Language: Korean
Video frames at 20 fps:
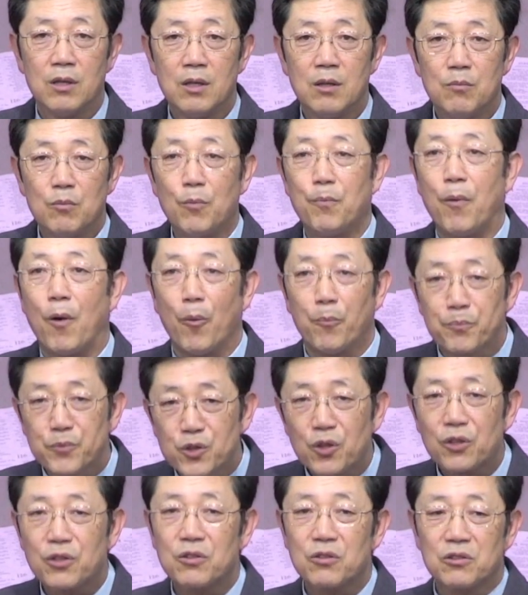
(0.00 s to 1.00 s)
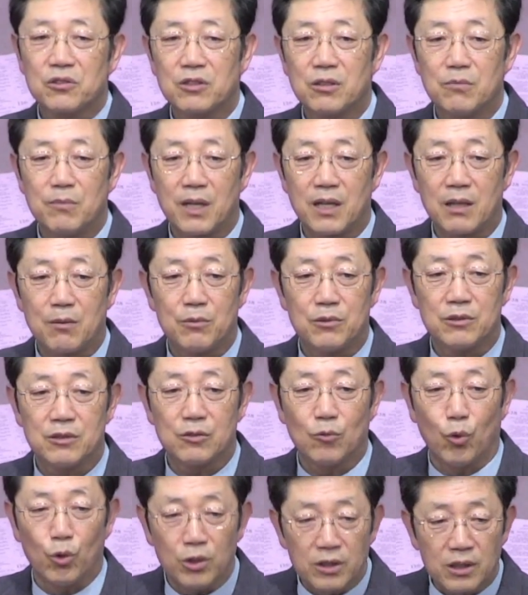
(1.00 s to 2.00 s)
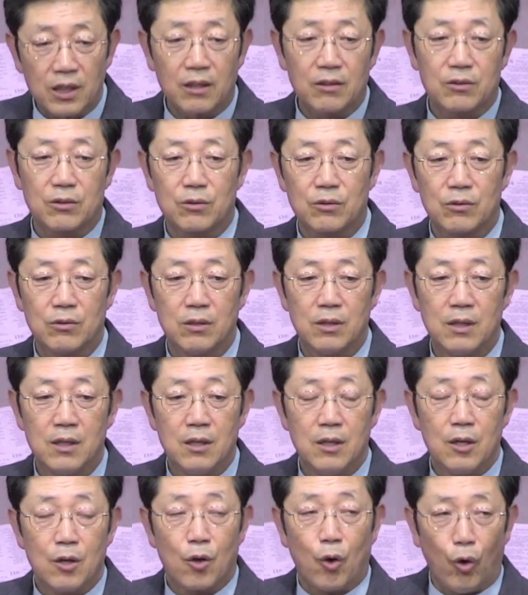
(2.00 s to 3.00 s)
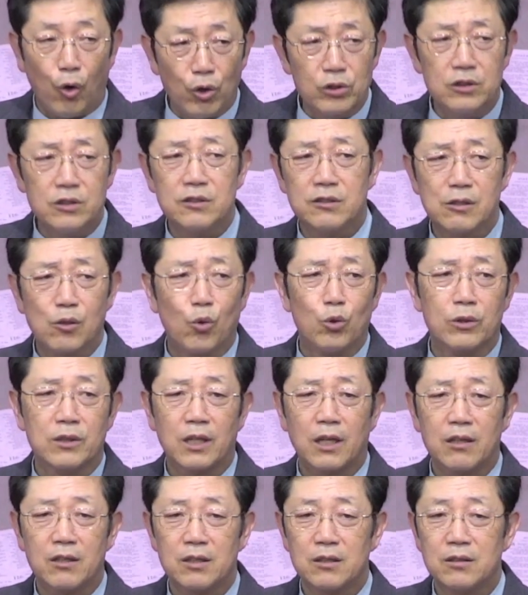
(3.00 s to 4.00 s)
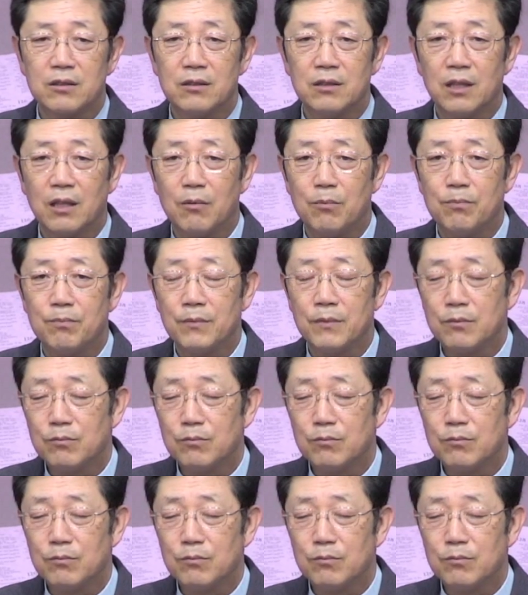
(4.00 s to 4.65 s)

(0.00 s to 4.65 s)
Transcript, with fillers: 뭐 법적인 것을 말하면서 옳다 그러고 거짓을 옳다 그랬는데 뭐